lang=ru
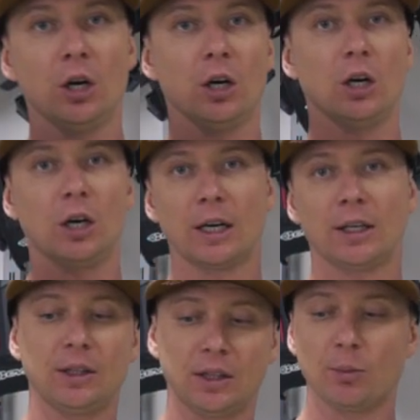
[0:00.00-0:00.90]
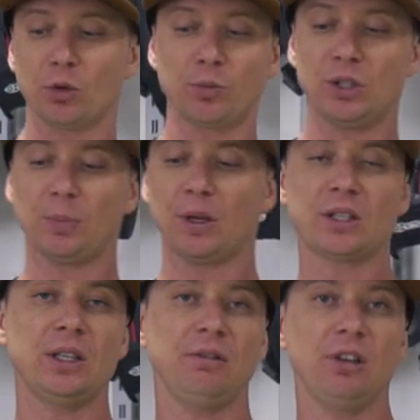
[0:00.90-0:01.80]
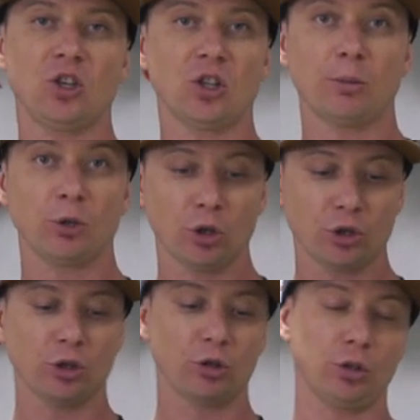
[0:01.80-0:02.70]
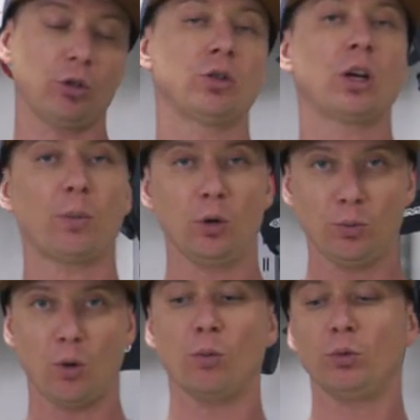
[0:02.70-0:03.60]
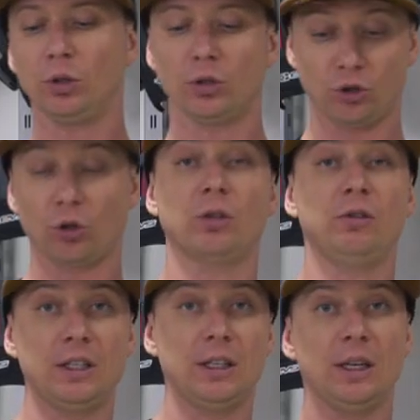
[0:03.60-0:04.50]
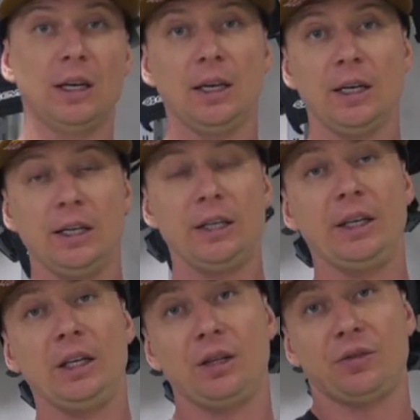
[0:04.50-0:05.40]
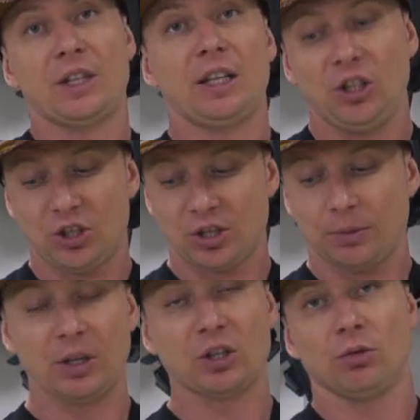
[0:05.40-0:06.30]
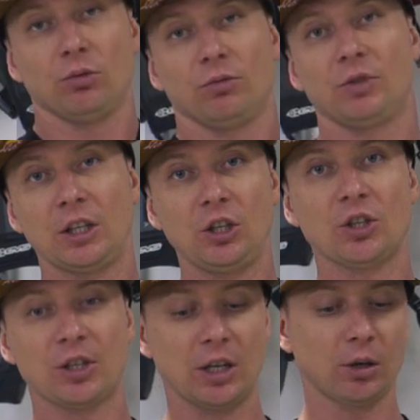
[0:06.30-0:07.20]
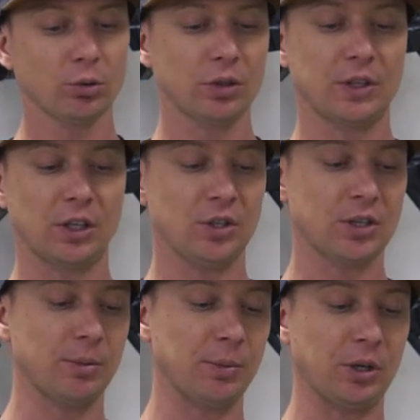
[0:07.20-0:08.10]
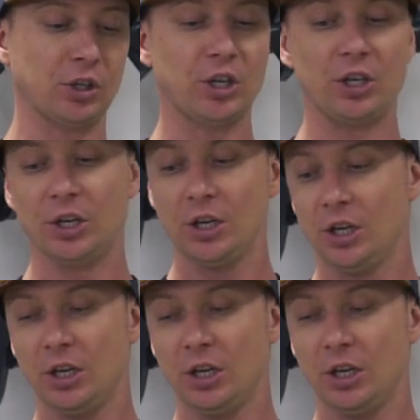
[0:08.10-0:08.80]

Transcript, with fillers: а, какие-то там, может быть, запасные вещи, там еще что-то, то есть рюкзак по-любому будет что-то весить, и в статическом даже, ну, в статической нагрузке, в статическом напряжении